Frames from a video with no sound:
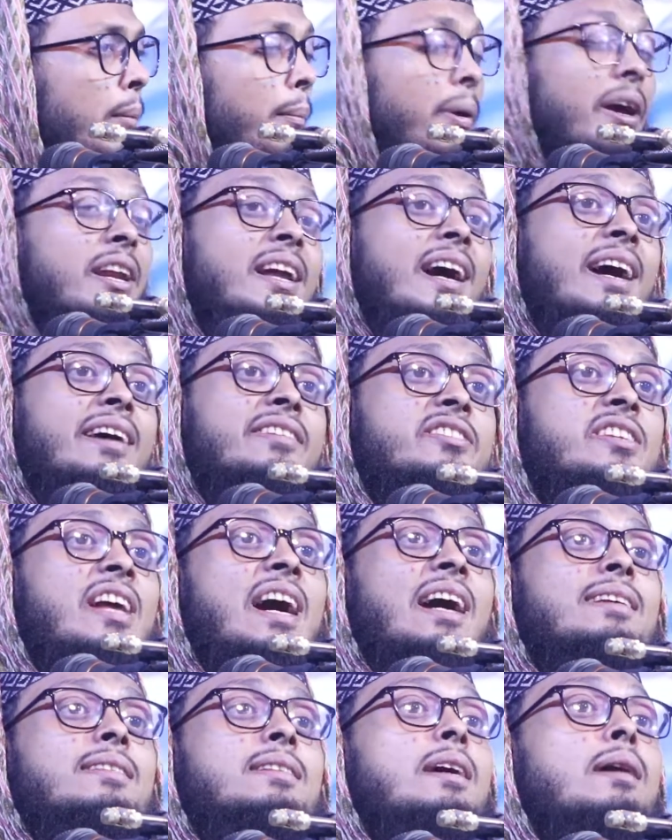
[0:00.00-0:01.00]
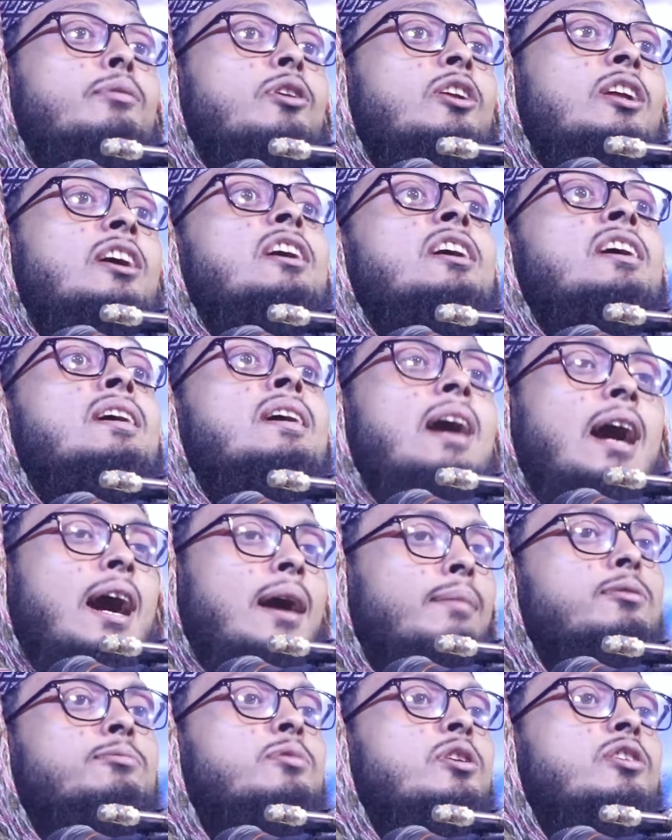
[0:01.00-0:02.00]
ফিনহাস ডাক দিয়া বলে
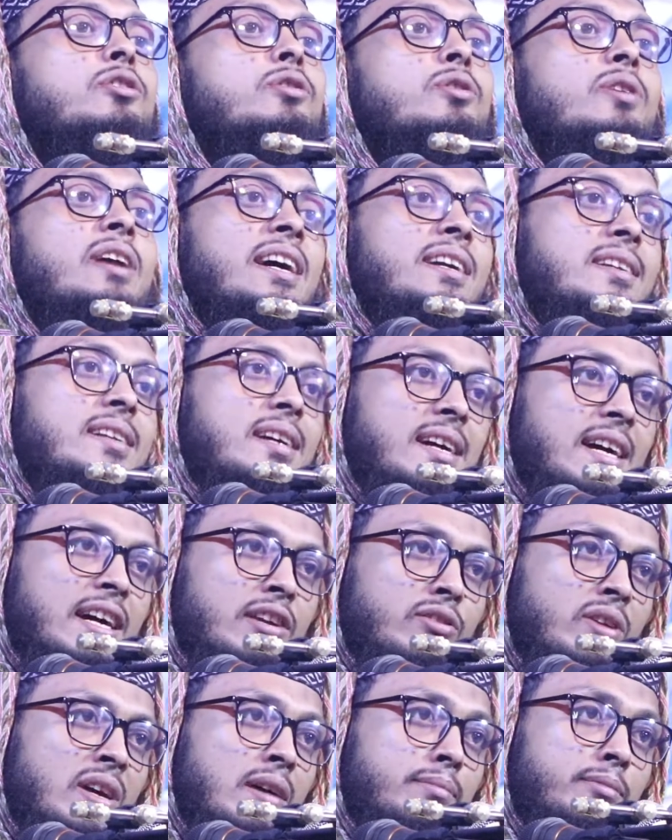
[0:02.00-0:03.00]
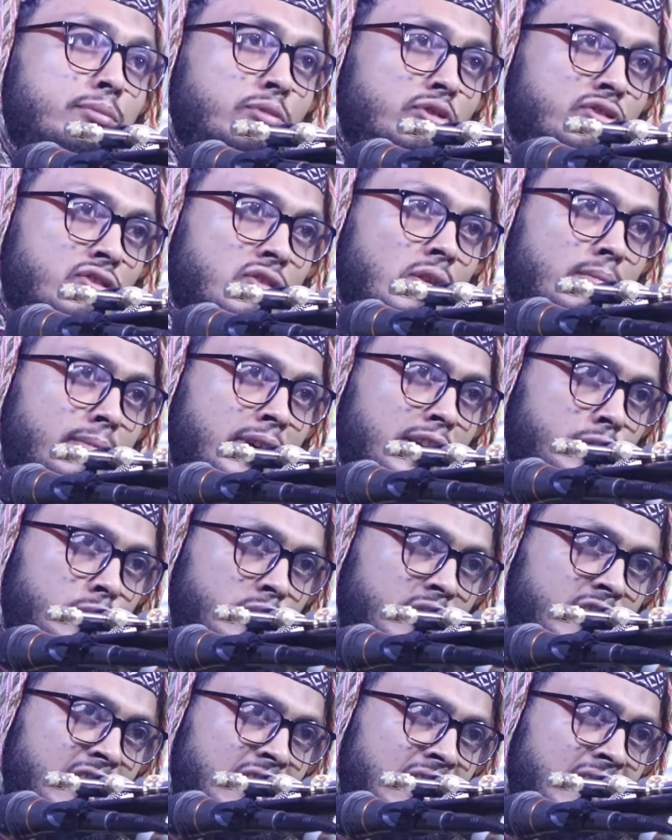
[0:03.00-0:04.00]
আবু বকর একটা কারণে আমি মুসলমান
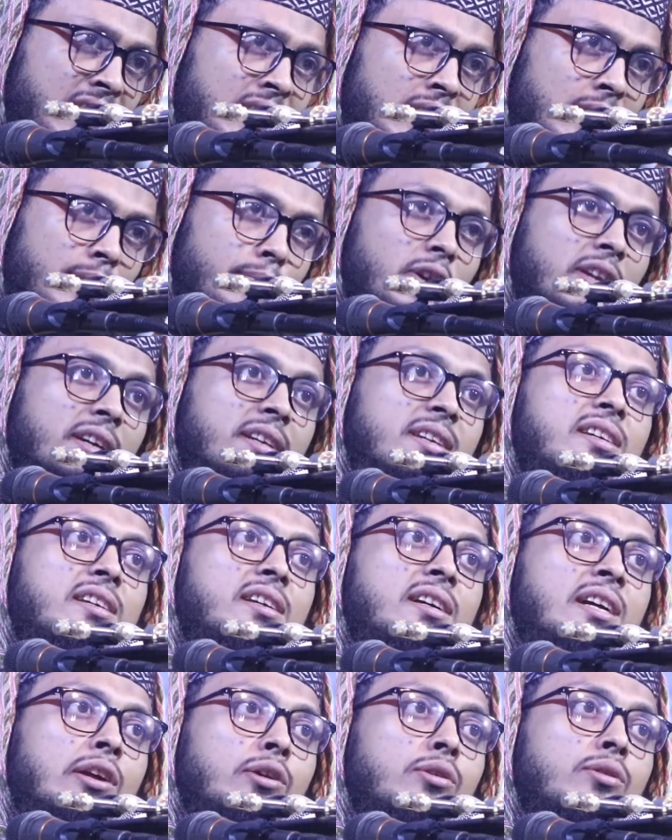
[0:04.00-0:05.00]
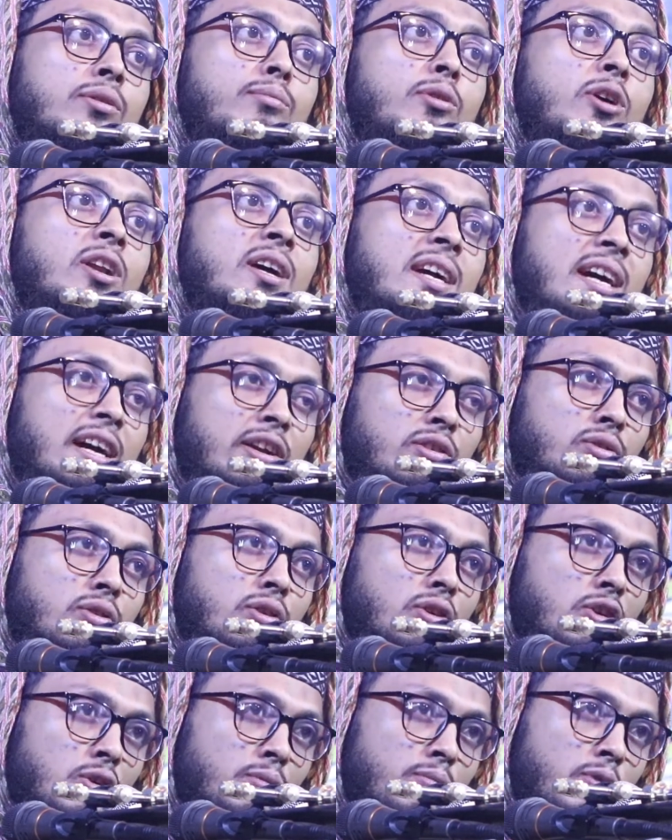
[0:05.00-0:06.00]
হই না বলে কি কারণ বলে কারণ
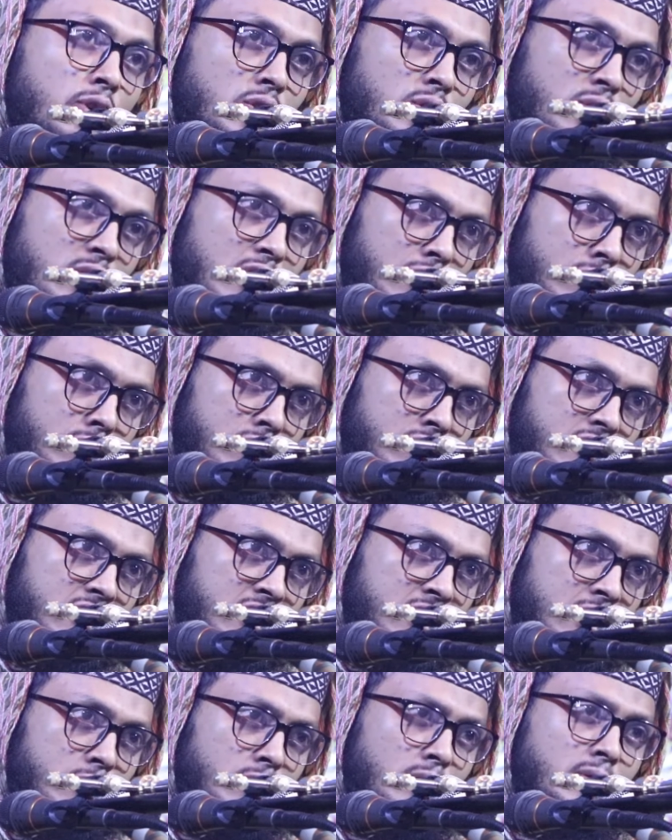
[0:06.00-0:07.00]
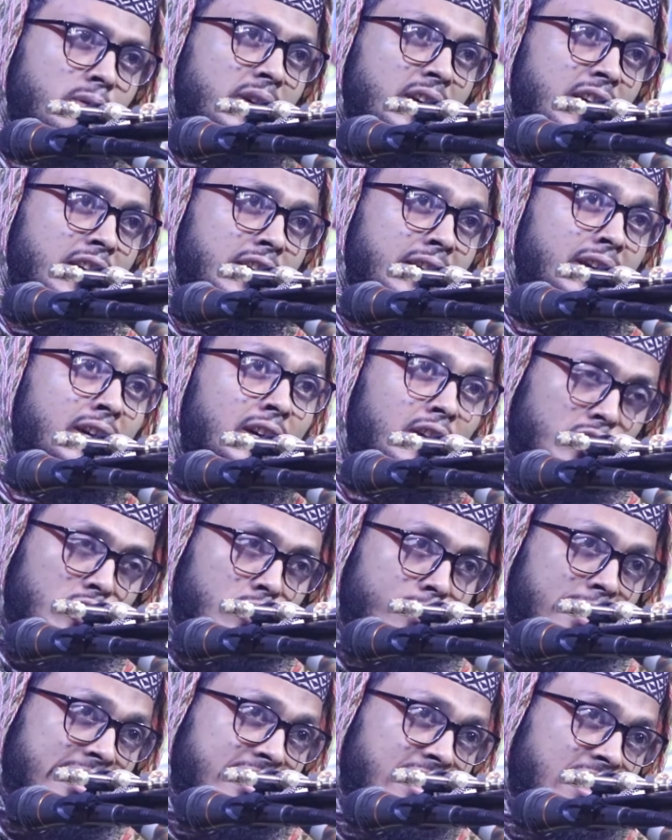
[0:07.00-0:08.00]
হলো বড় কারণ সেটা হলো এই
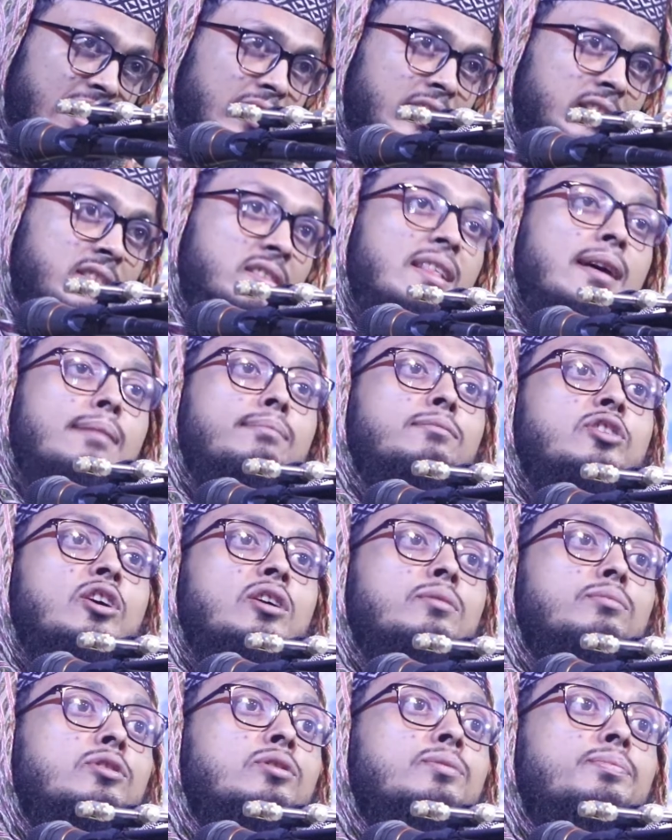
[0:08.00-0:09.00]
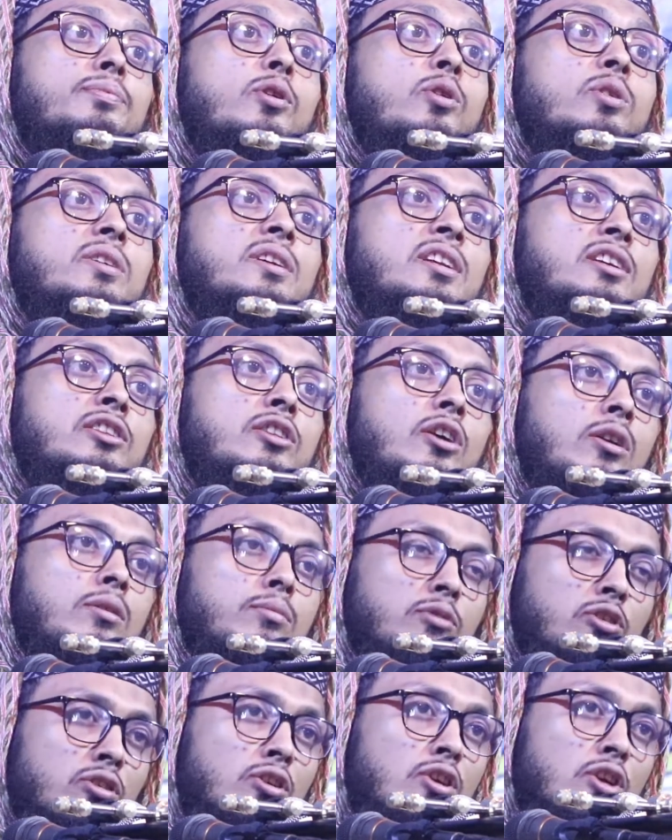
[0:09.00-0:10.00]
তোমাদের ইসলাম ধর্ম ফকিরি
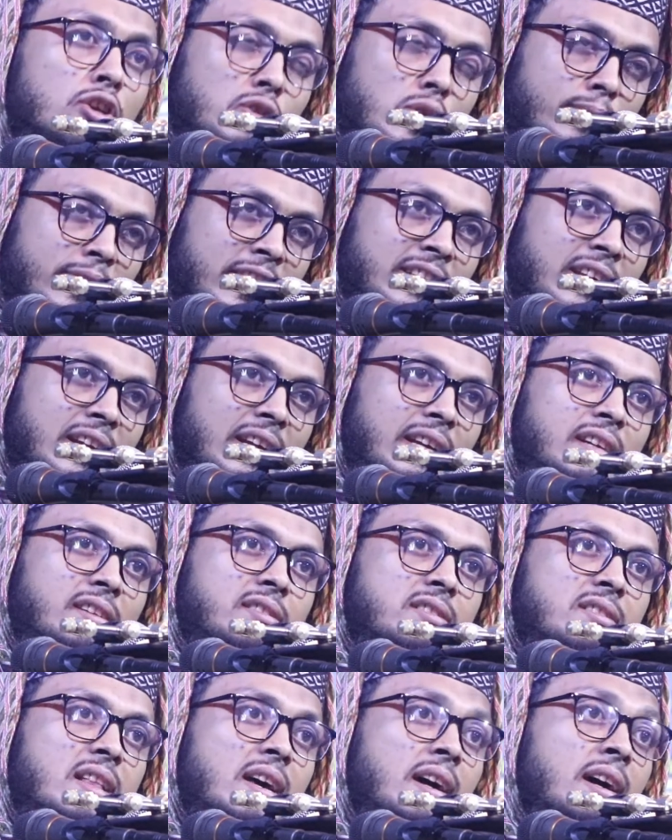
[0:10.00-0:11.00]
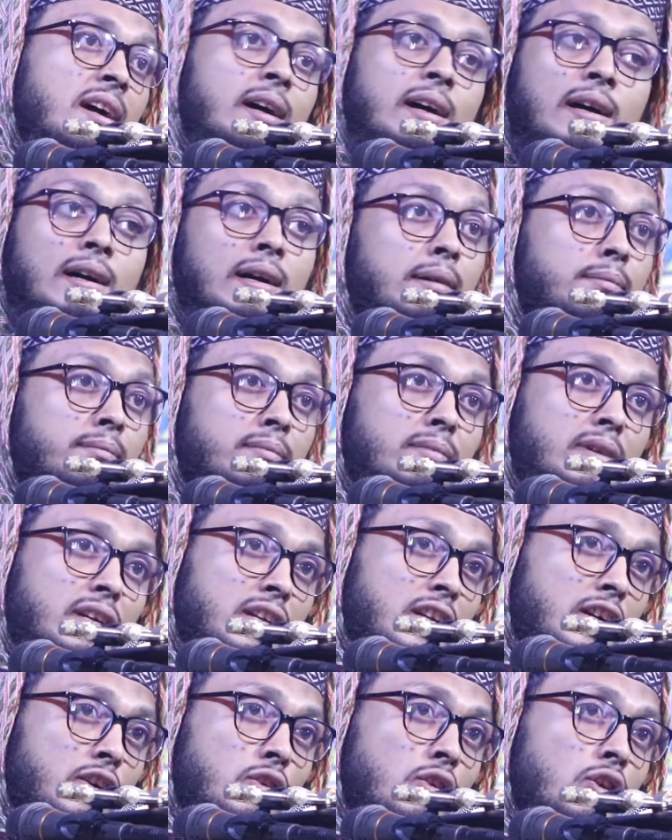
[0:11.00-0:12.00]
ধর্ম তোমাদের ইসলাম
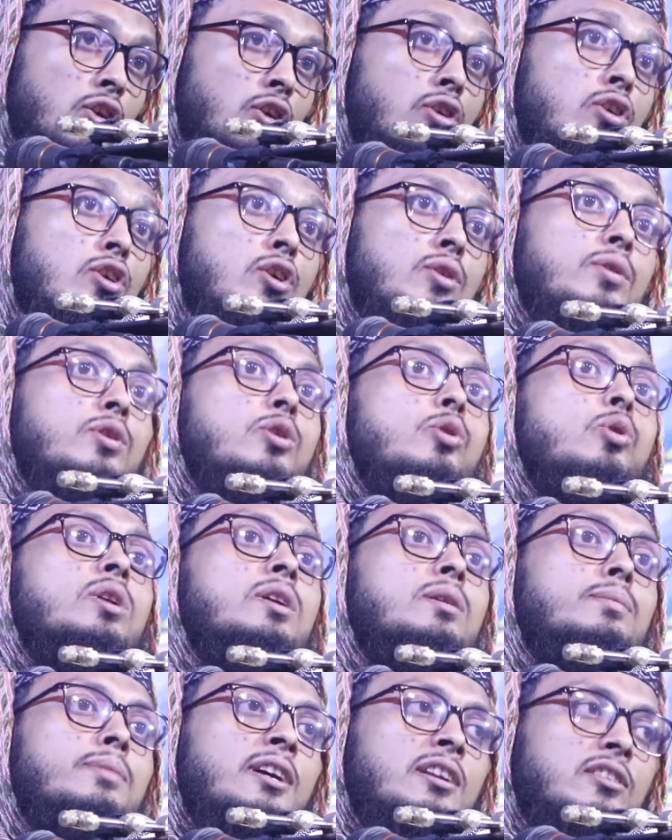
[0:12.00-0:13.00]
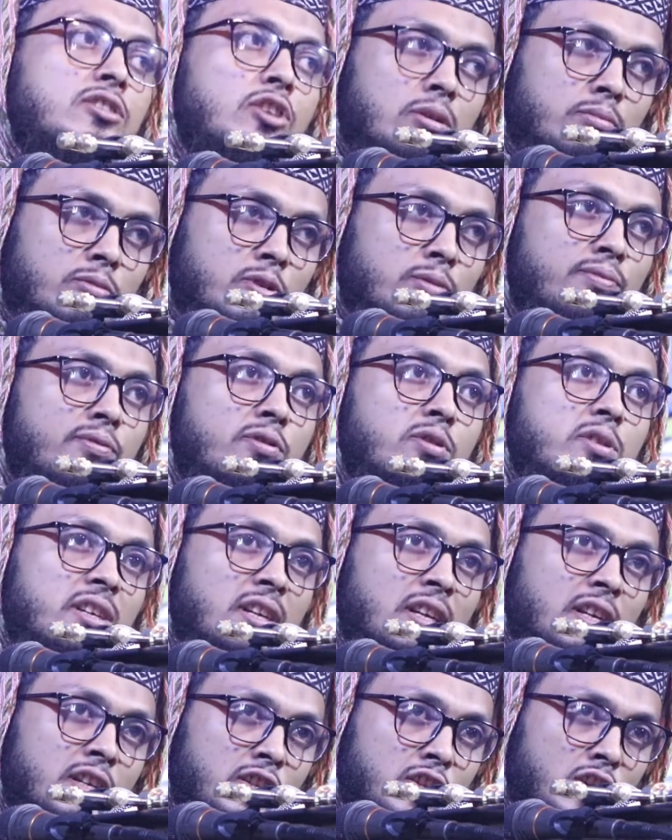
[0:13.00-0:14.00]
এটা হলো গরিবের ধর্ম
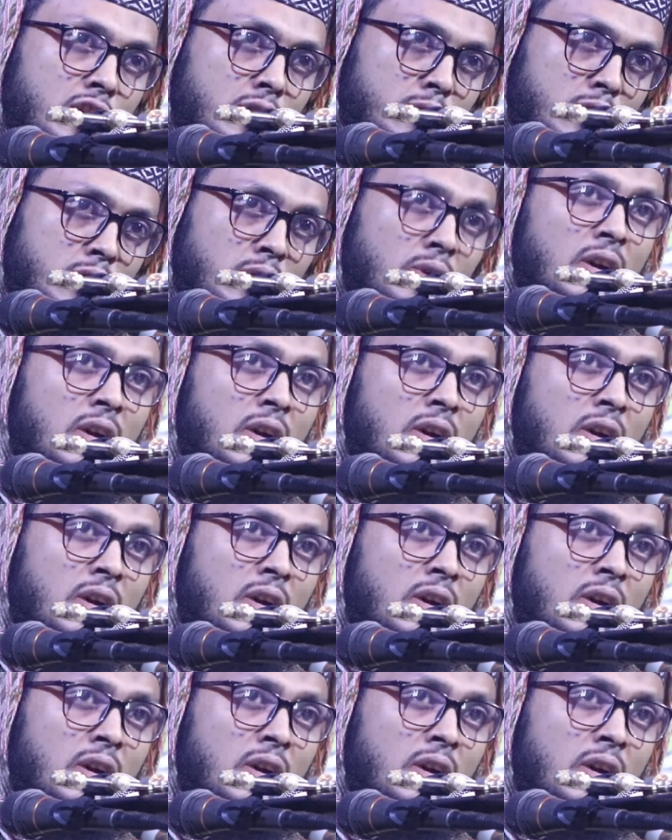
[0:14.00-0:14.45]
ফকিরের ধর্ম